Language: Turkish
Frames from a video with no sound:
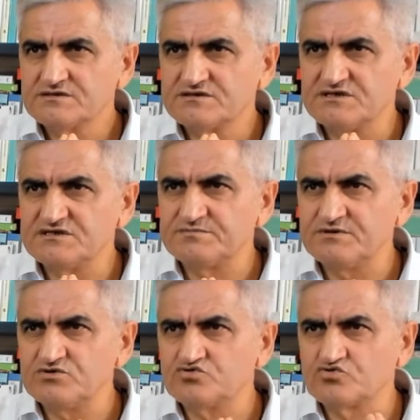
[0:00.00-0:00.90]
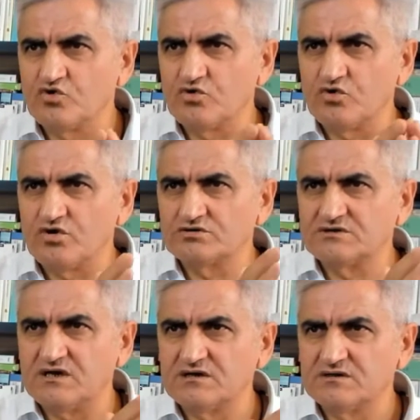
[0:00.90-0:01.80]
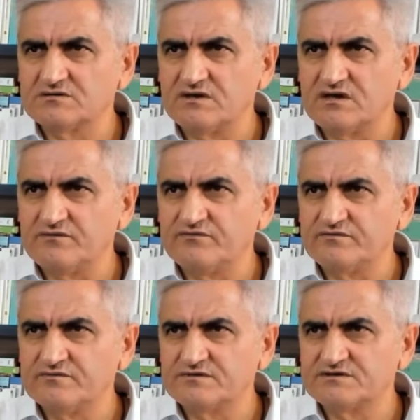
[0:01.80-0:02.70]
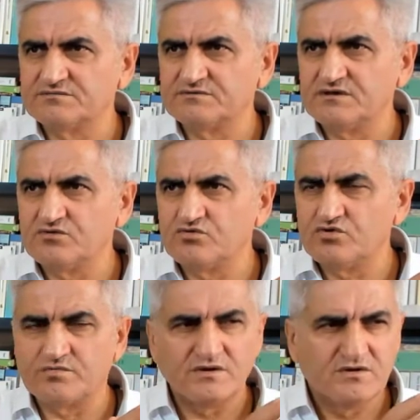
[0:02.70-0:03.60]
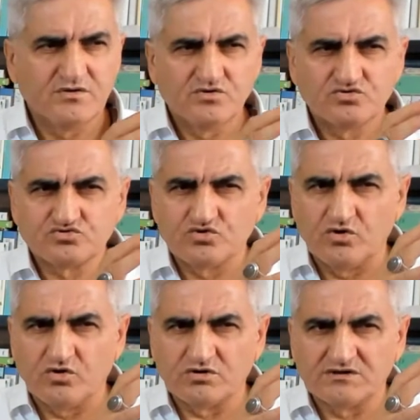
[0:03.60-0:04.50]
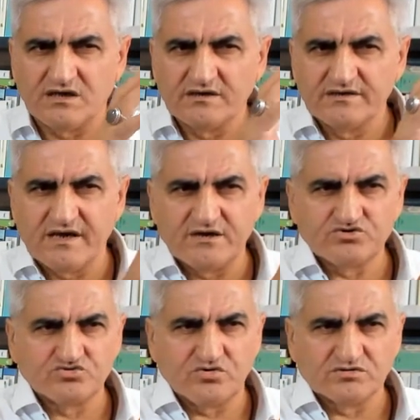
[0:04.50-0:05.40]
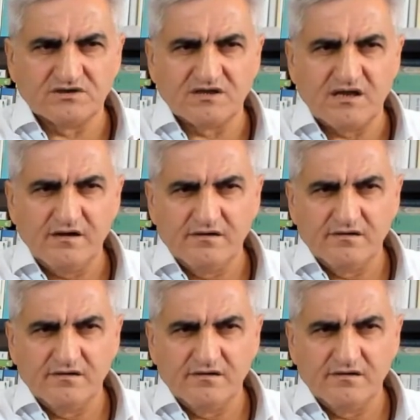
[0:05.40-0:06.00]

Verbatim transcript: cismin sol orta tarafının kısmında görme. Sol orta yani şu noktada